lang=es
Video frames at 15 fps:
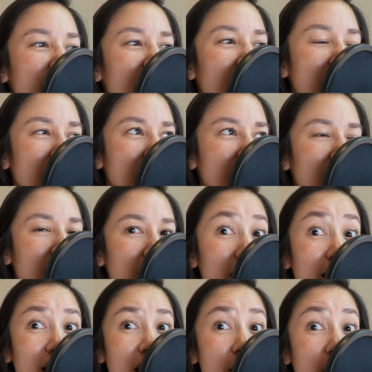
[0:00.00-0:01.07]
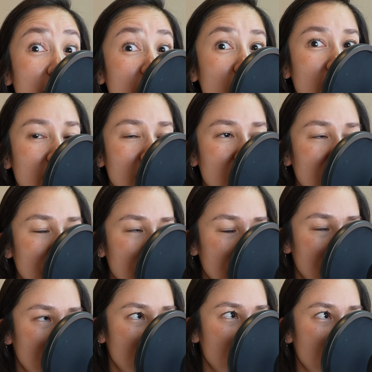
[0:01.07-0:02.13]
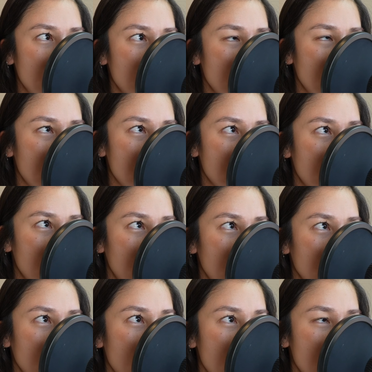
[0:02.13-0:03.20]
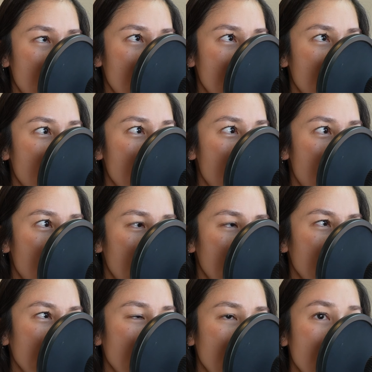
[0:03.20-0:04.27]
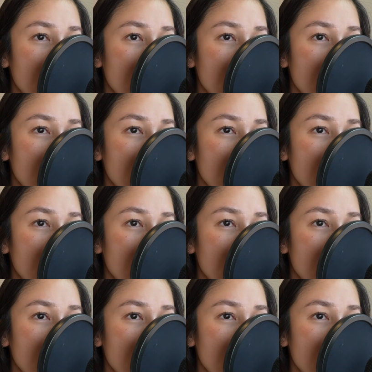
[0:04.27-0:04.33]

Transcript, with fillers: Así es que la mayoría de las veces yo me comunicaba con, con el innombrable y el